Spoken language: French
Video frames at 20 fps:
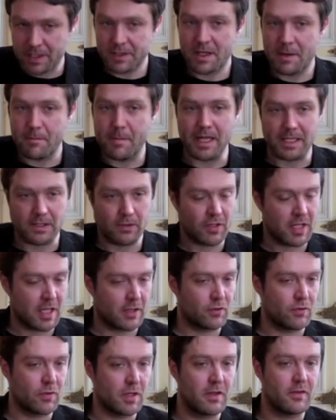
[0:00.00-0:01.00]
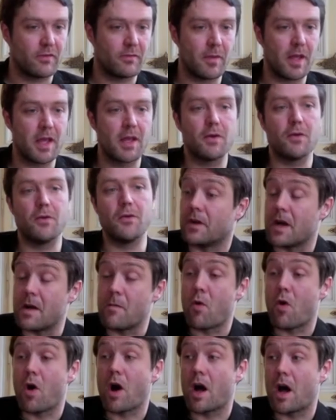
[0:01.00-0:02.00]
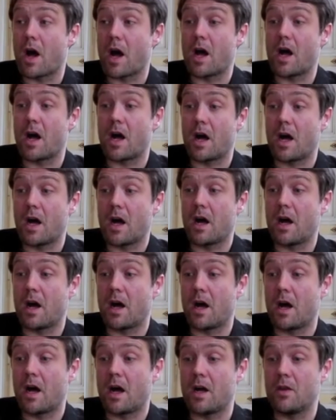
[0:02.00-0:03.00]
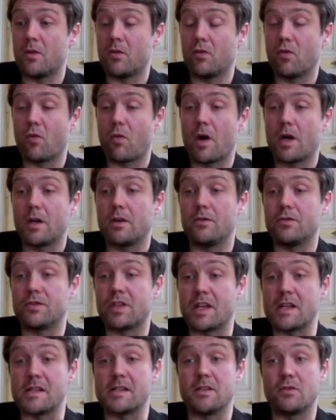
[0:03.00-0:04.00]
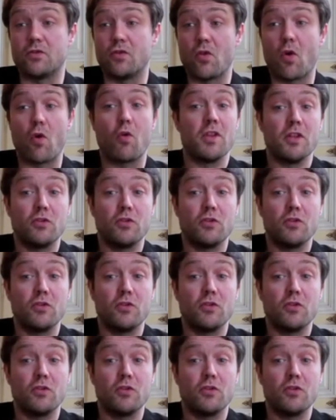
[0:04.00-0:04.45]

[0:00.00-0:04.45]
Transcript: ça dépasse le cadre du livre, mais c'est vraiment un, endroit euh, très étonnant.